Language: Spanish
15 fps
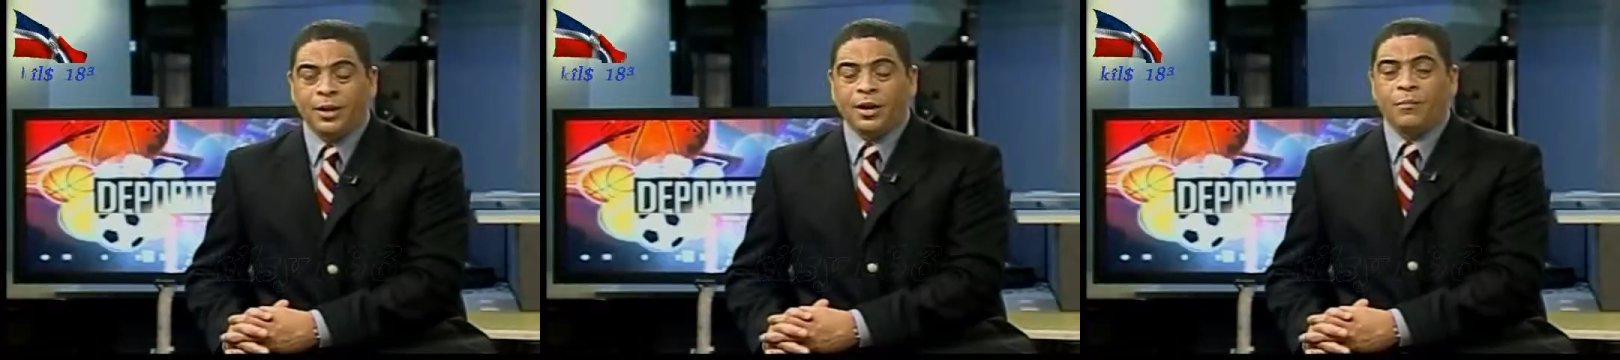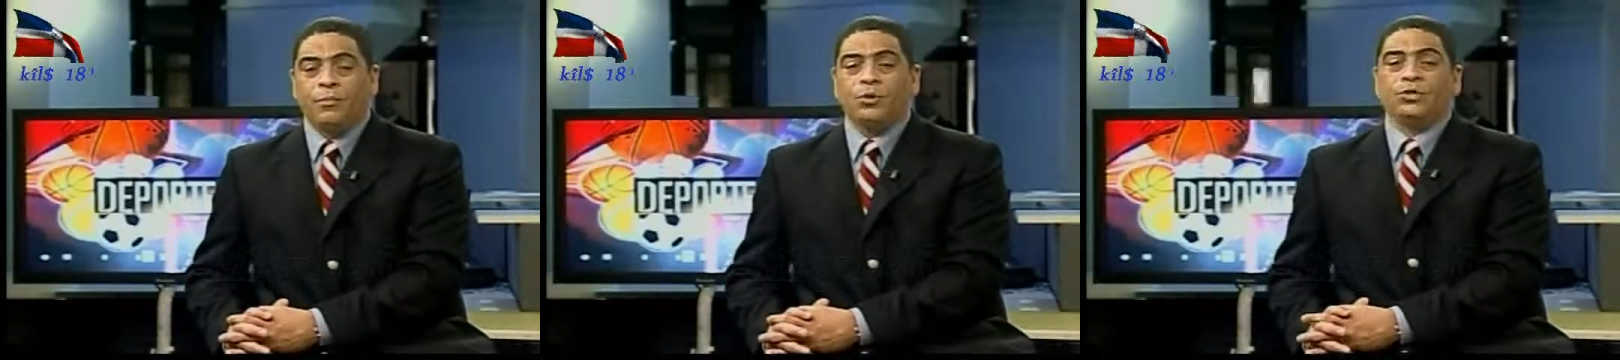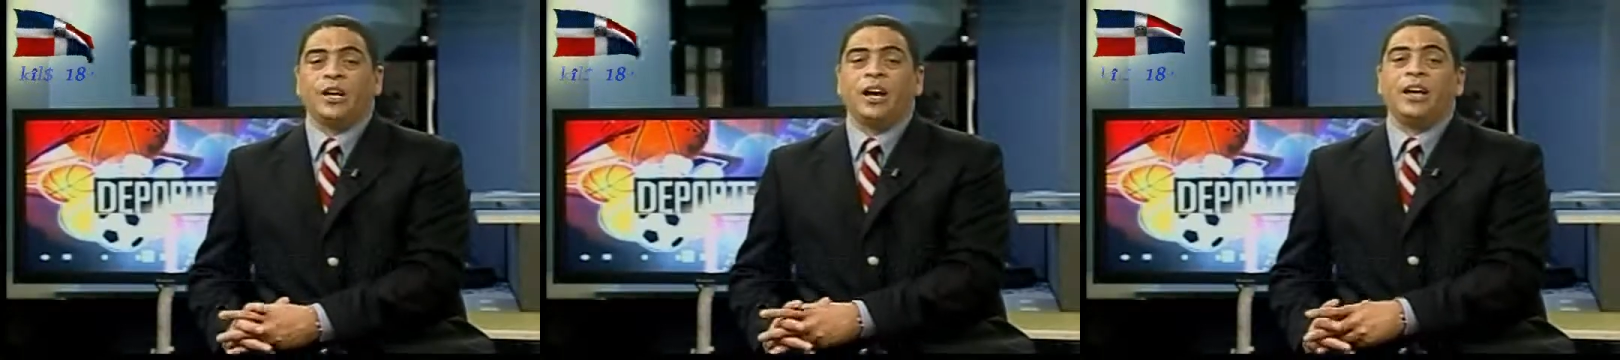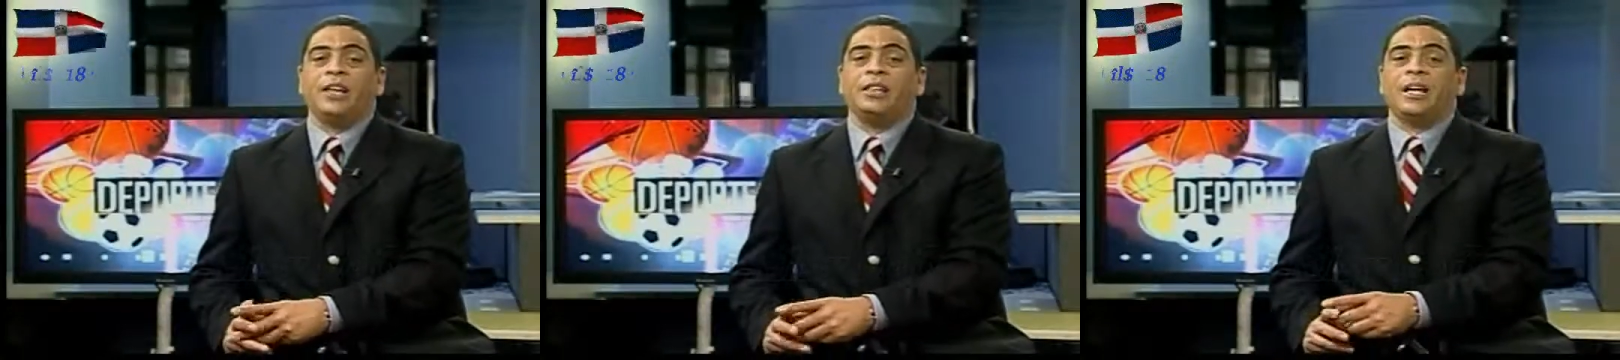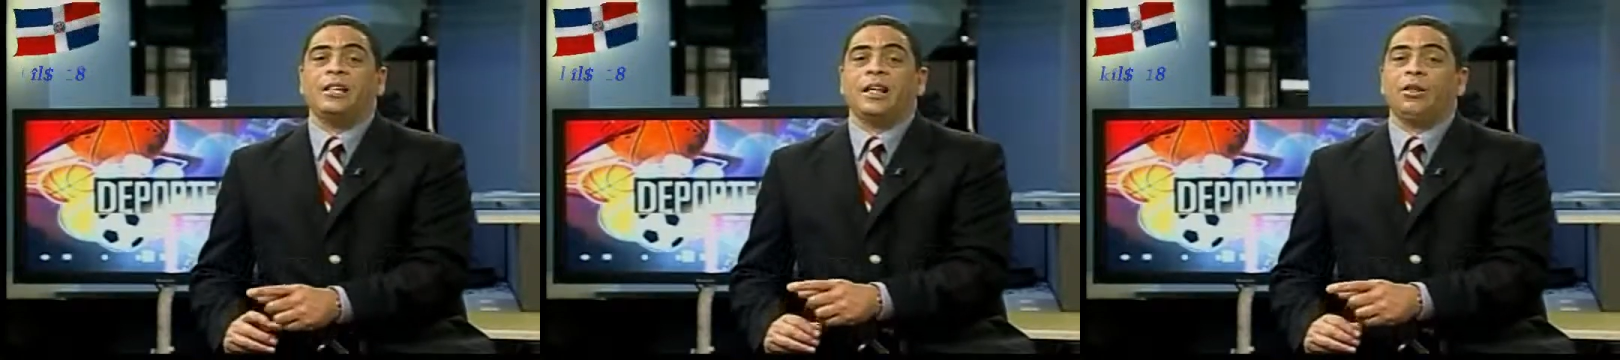Mucha gente
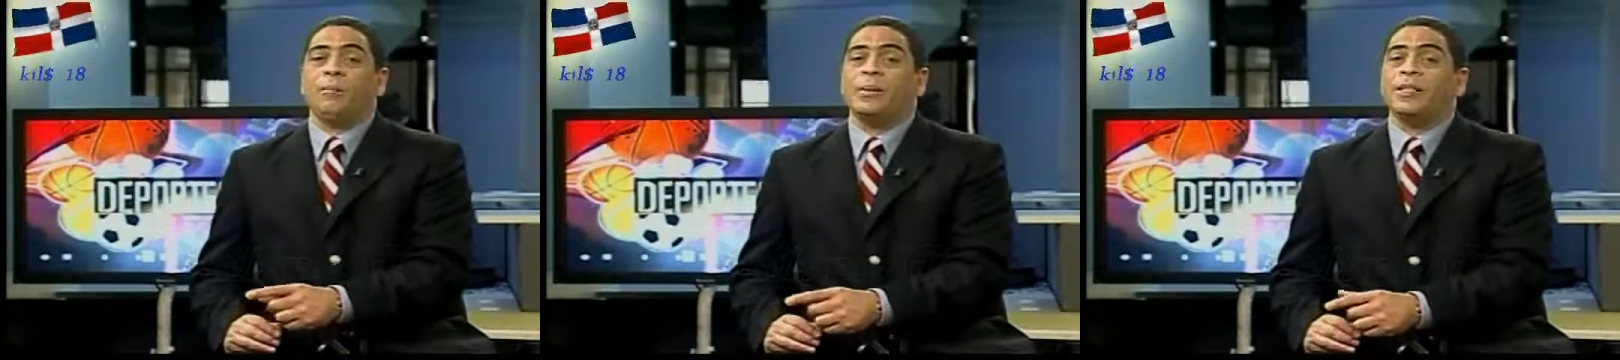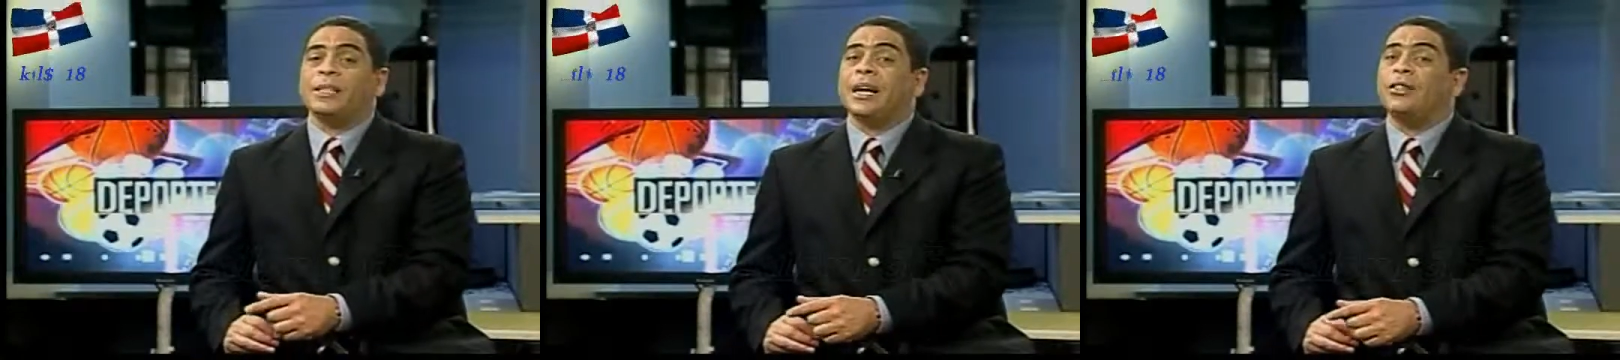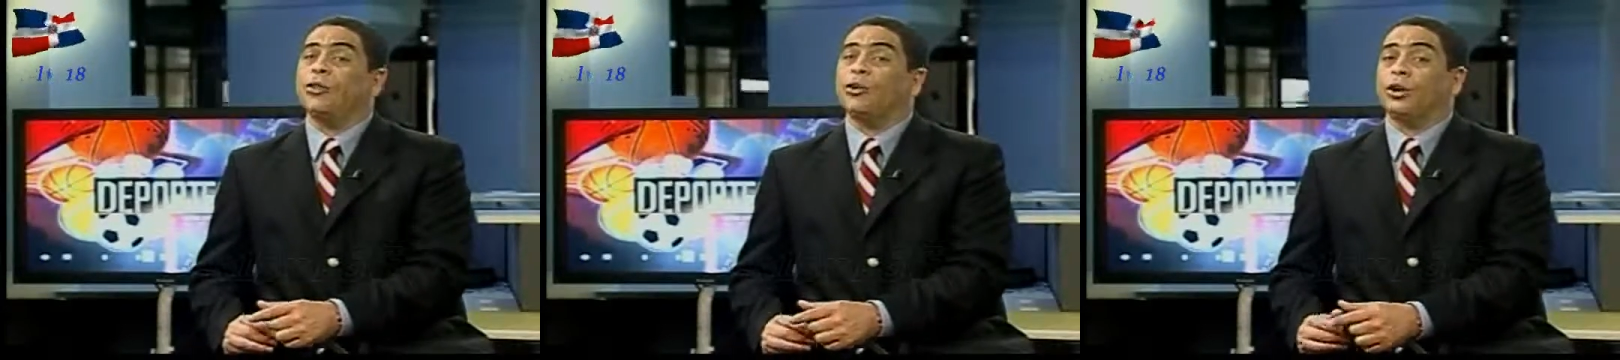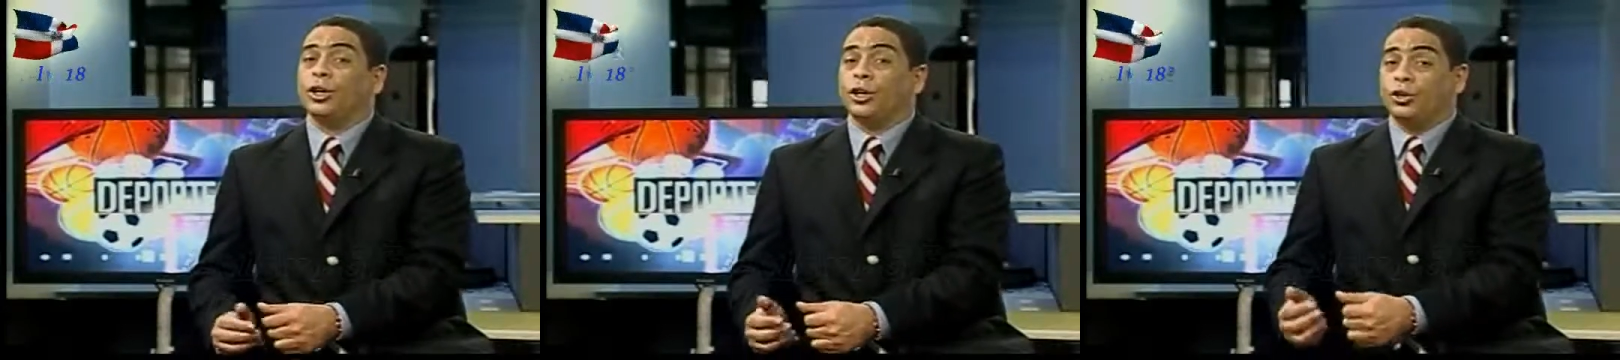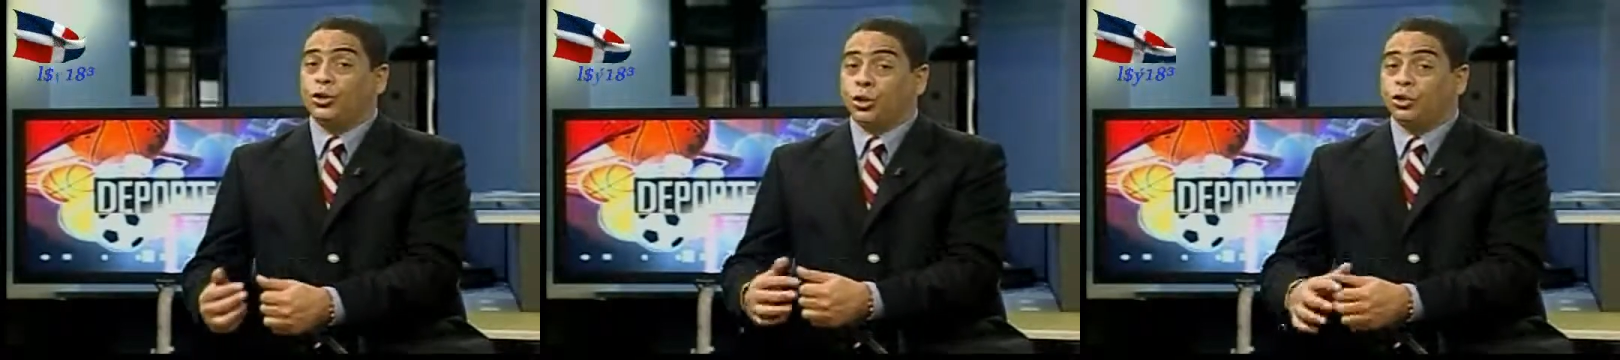ha estado pensando,
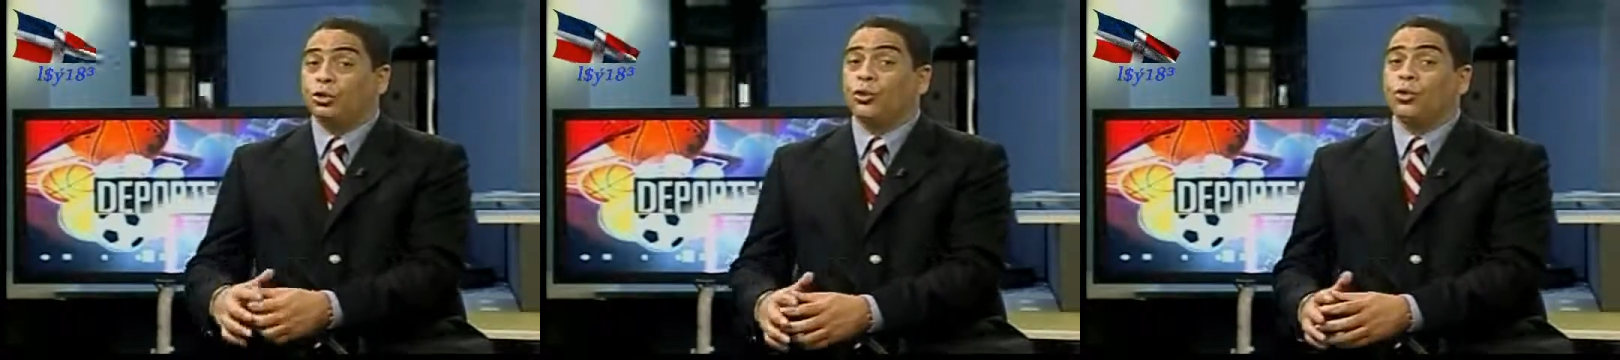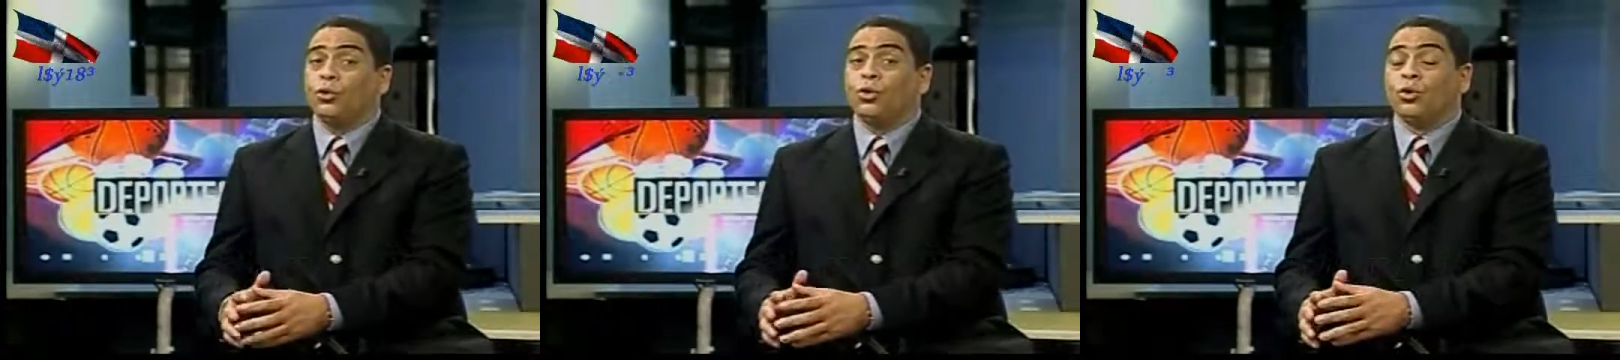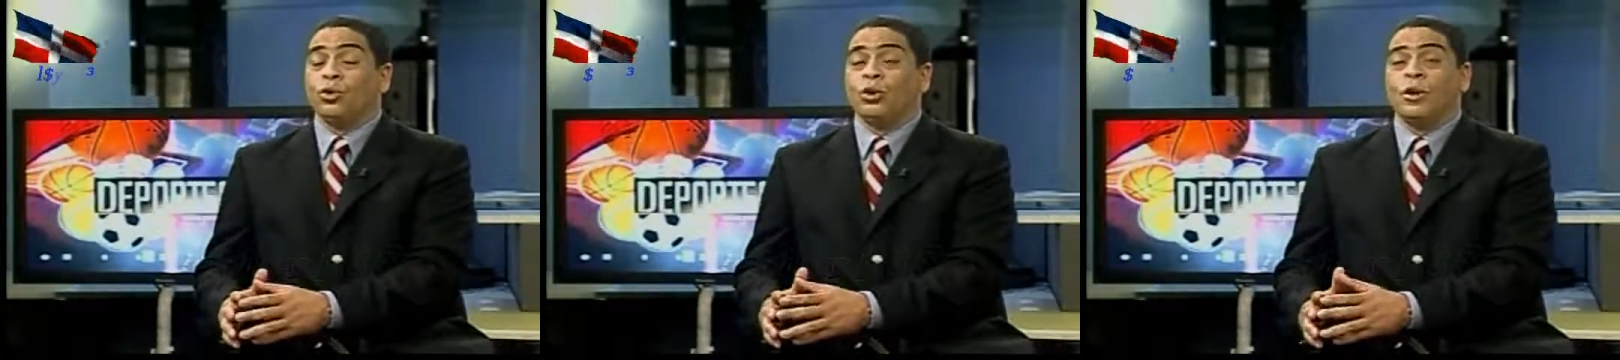y yo soy uno